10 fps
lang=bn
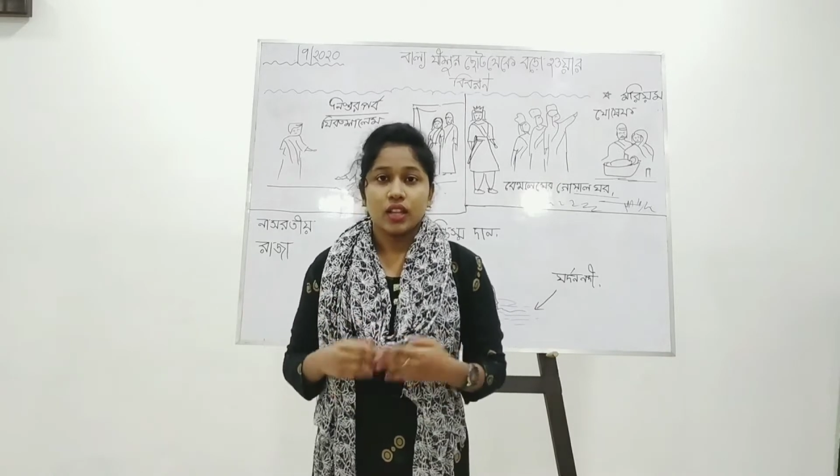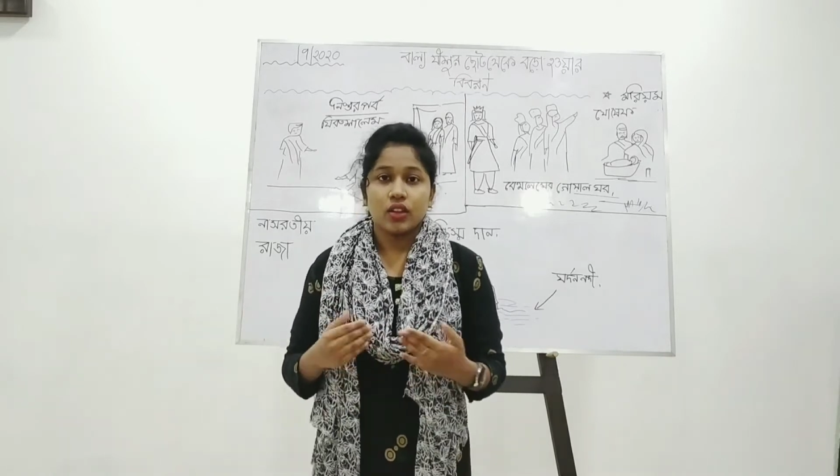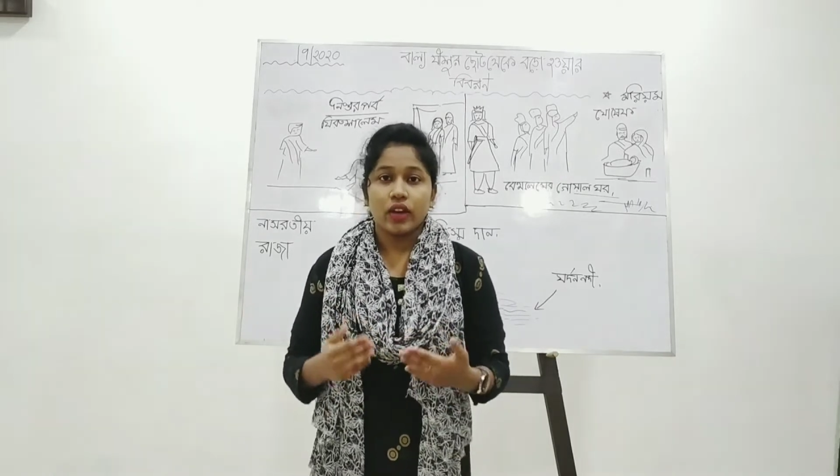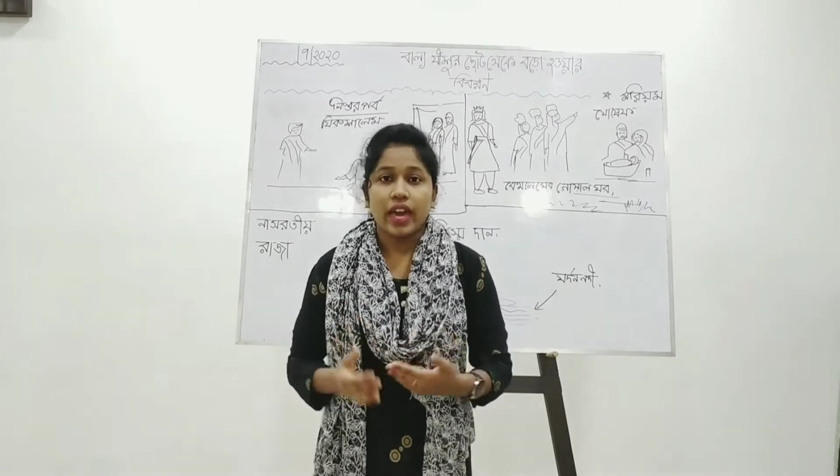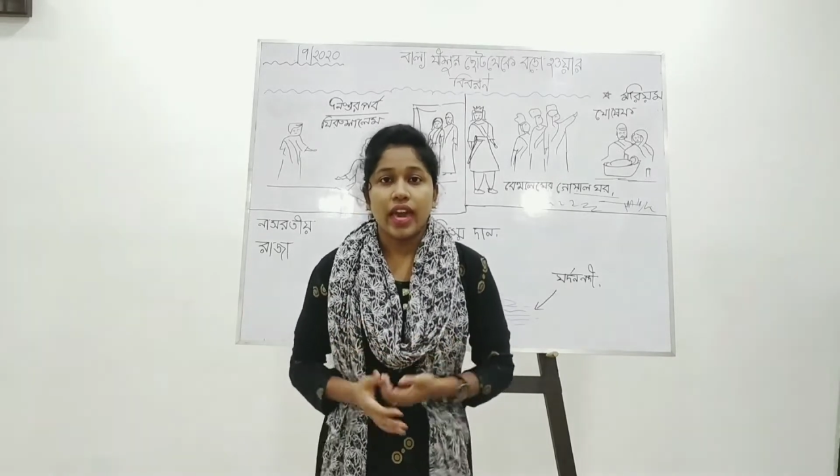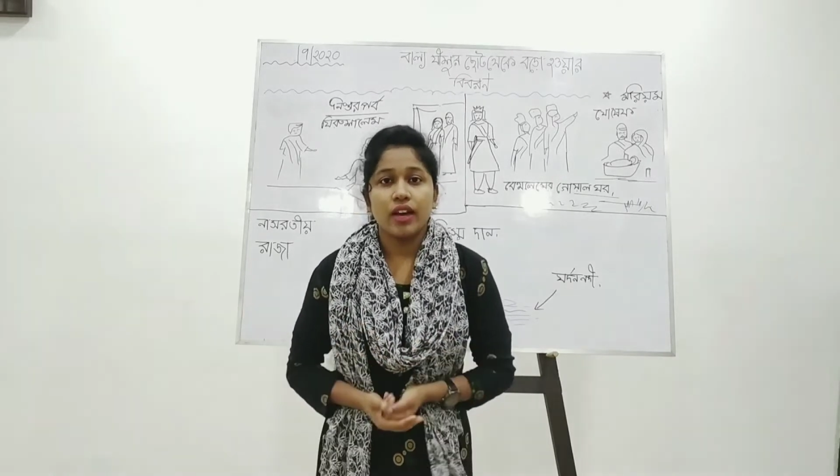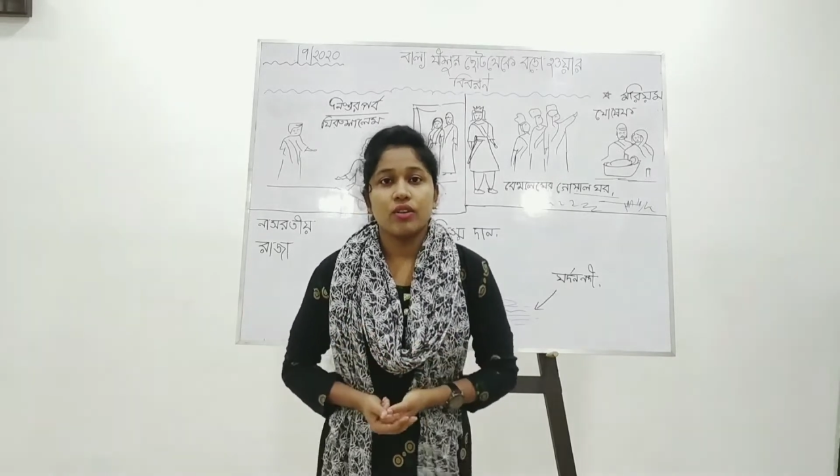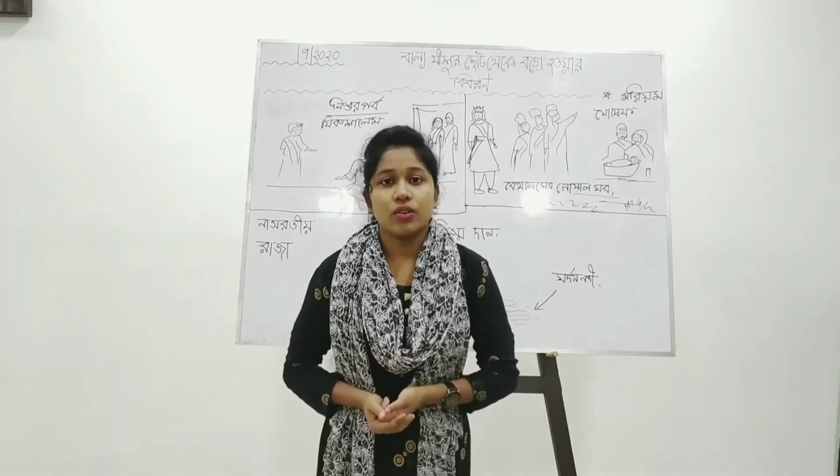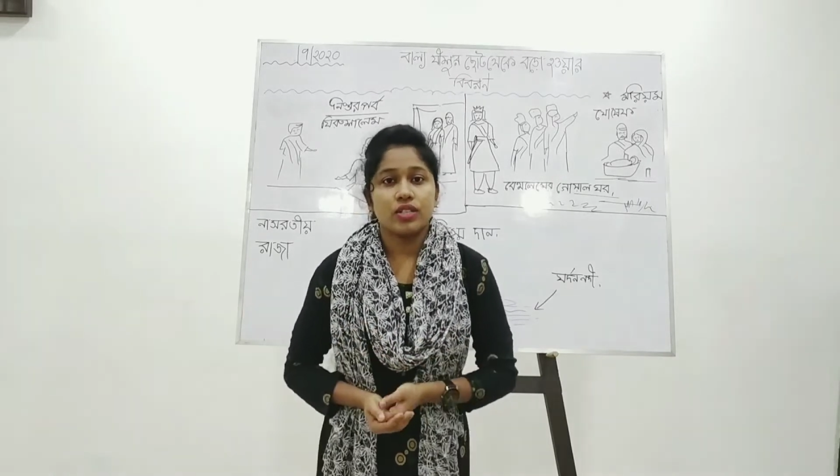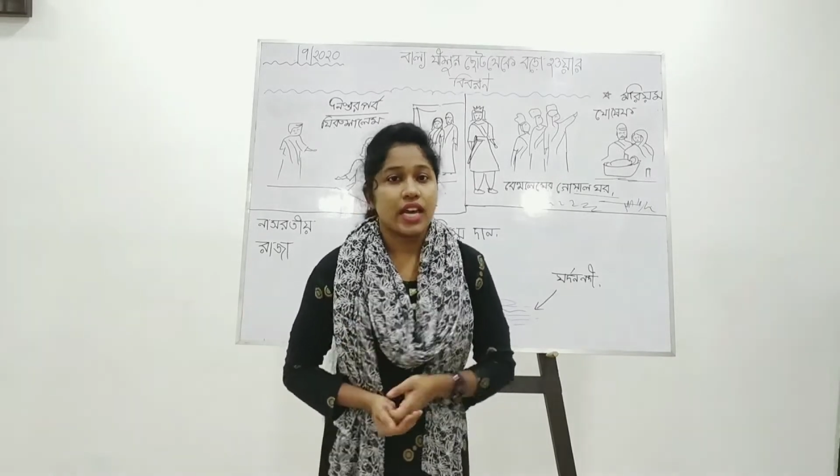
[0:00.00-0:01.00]
তো এই
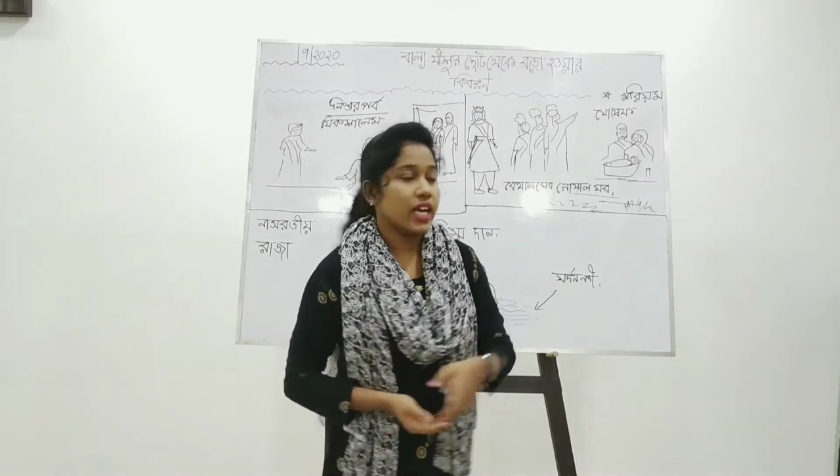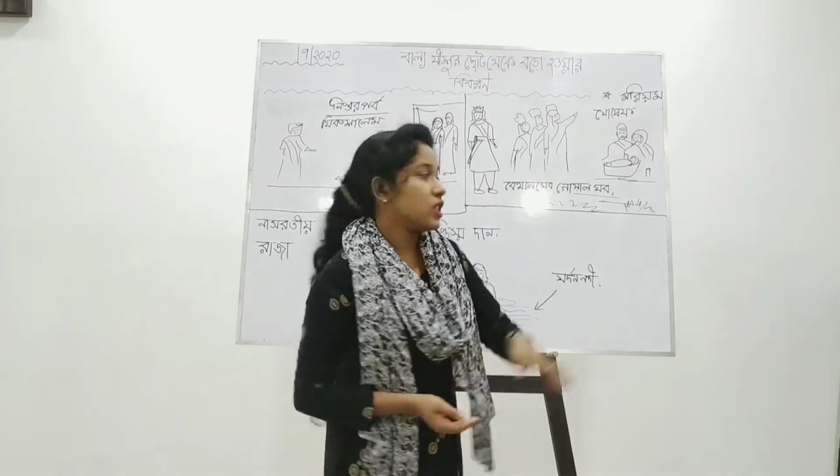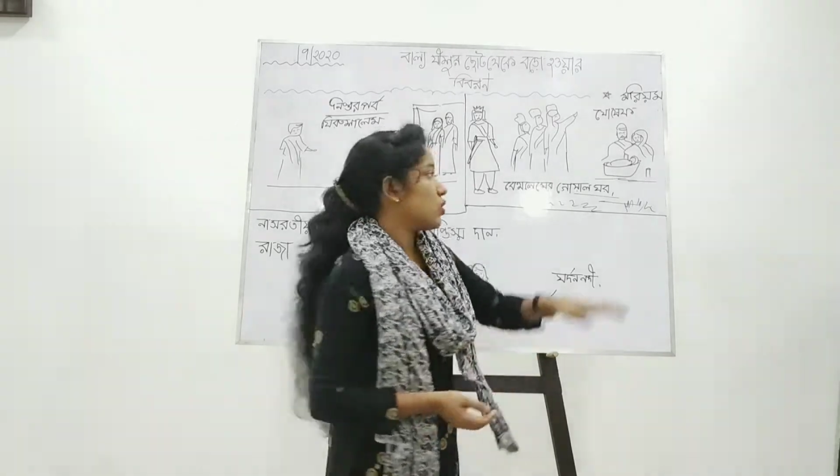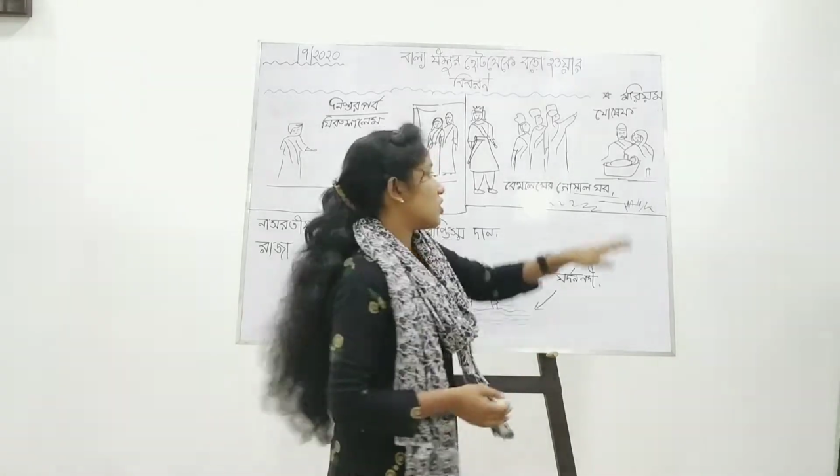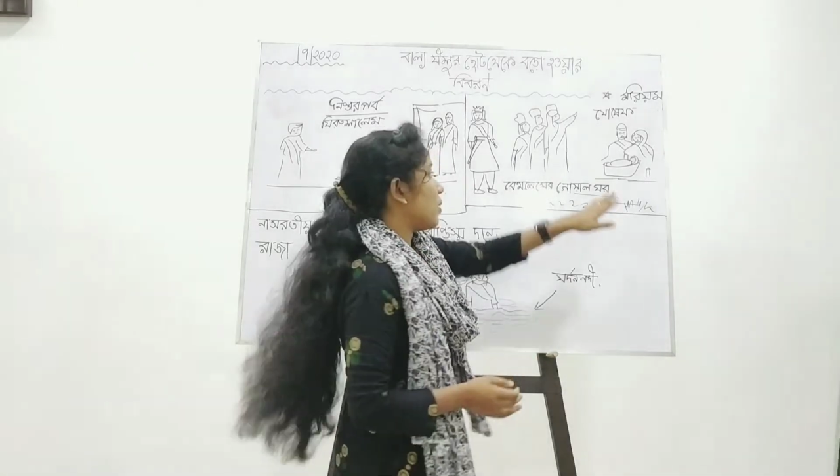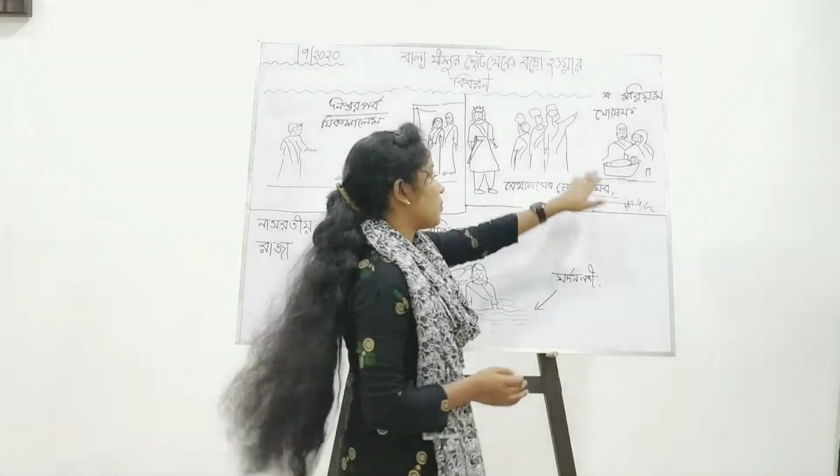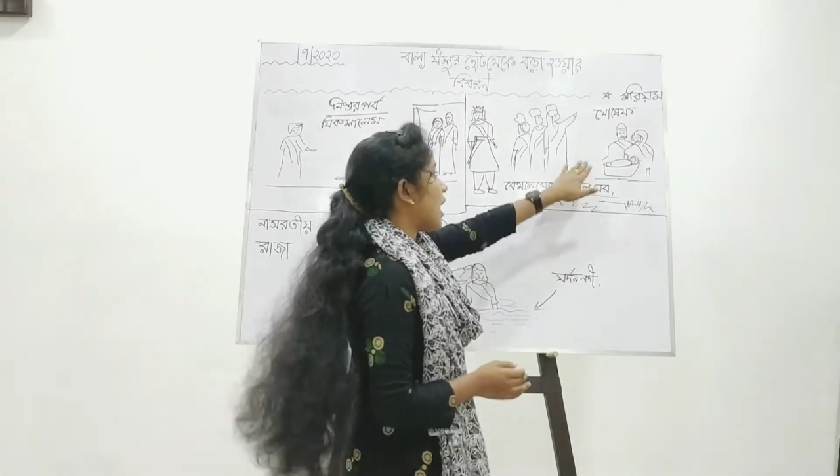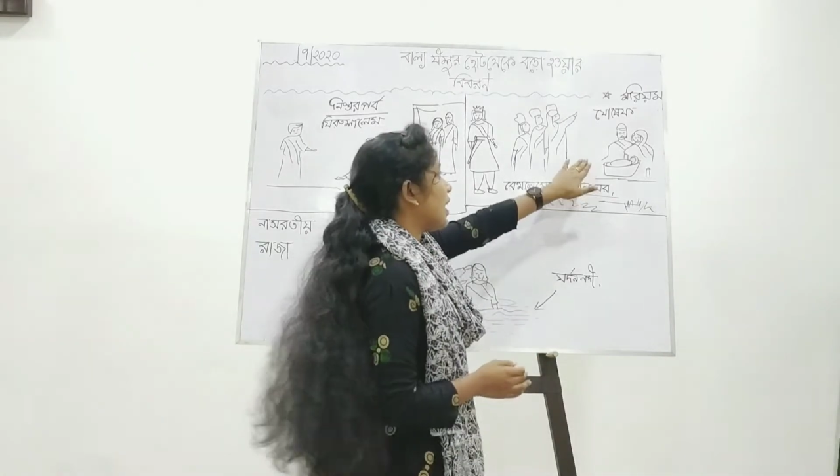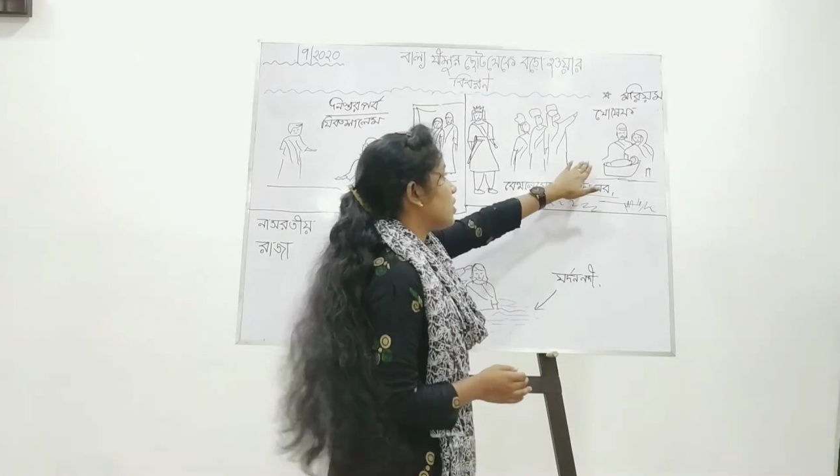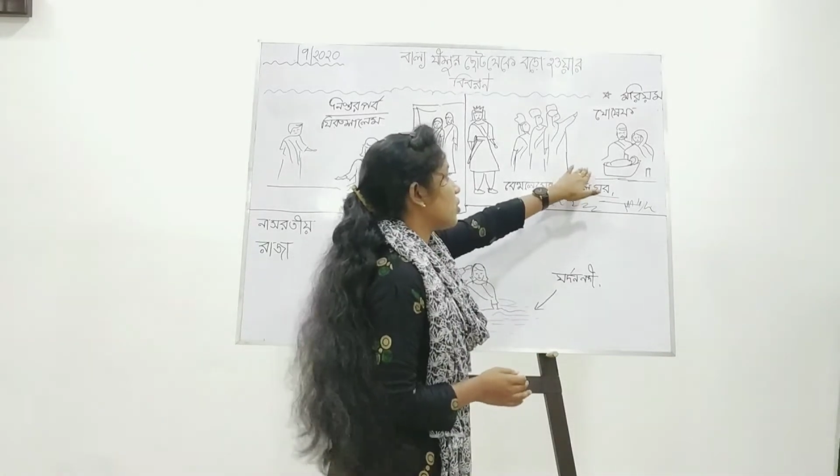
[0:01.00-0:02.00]
অনুযায়ী জোসেফ
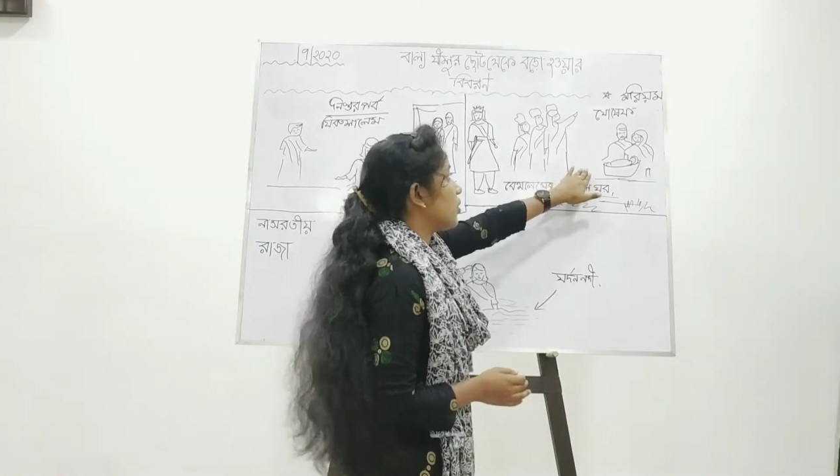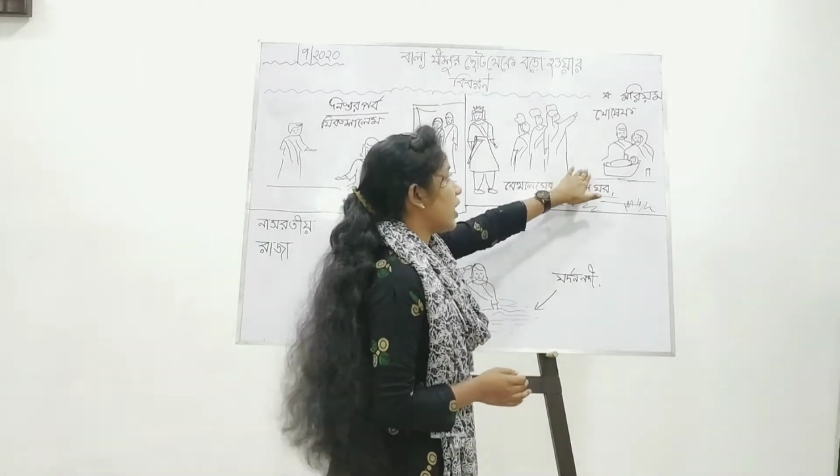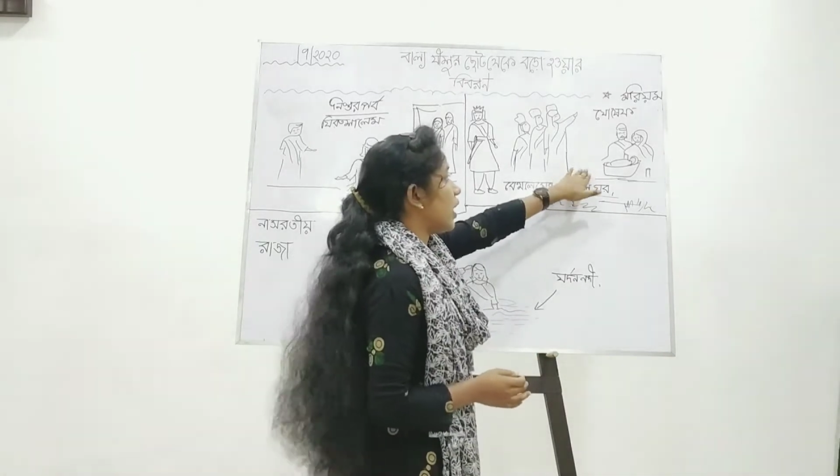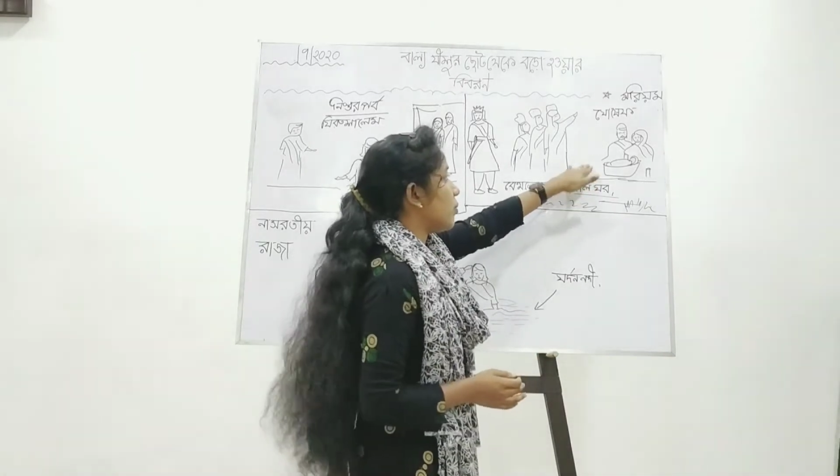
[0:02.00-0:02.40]
তাই শোনে